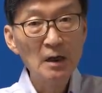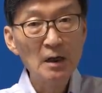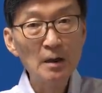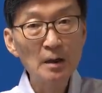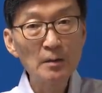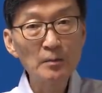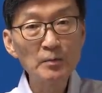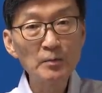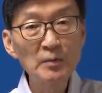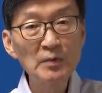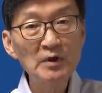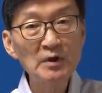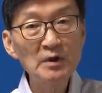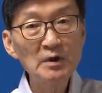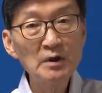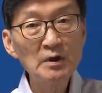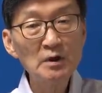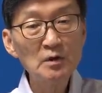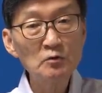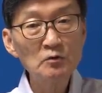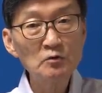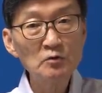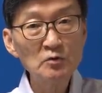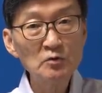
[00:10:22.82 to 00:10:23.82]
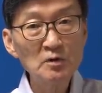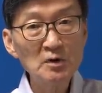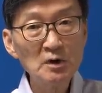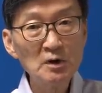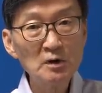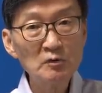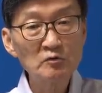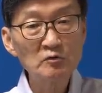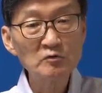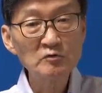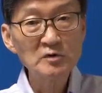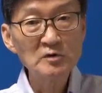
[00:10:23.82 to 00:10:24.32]

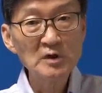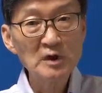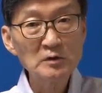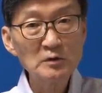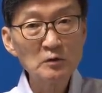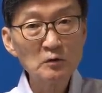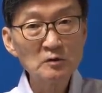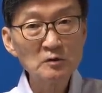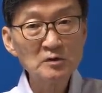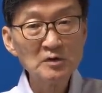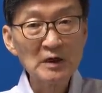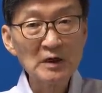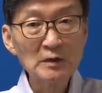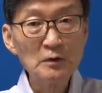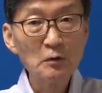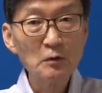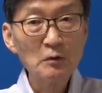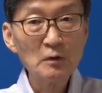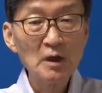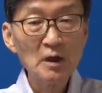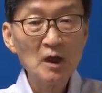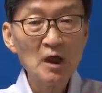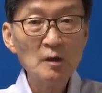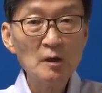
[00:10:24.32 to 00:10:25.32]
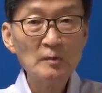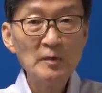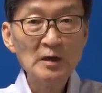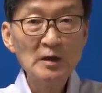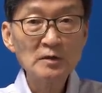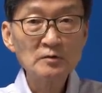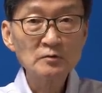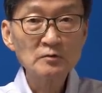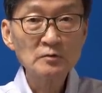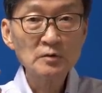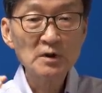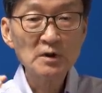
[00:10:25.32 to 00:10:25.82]
미국이 군사적으로 자동 개입할
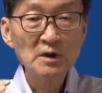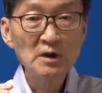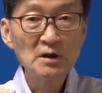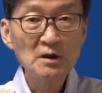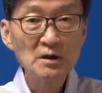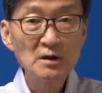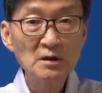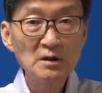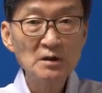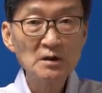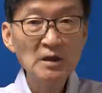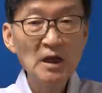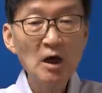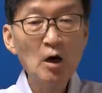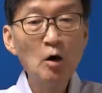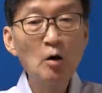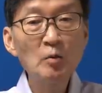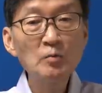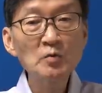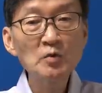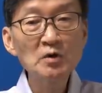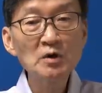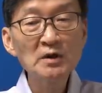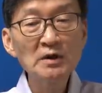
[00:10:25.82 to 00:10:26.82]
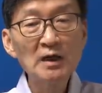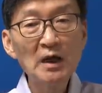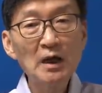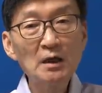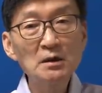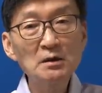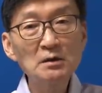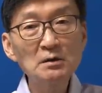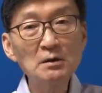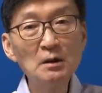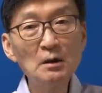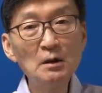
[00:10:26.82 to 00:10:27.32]
수 있느냐
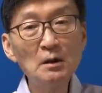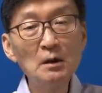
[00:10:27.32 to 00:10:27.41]
없느냐는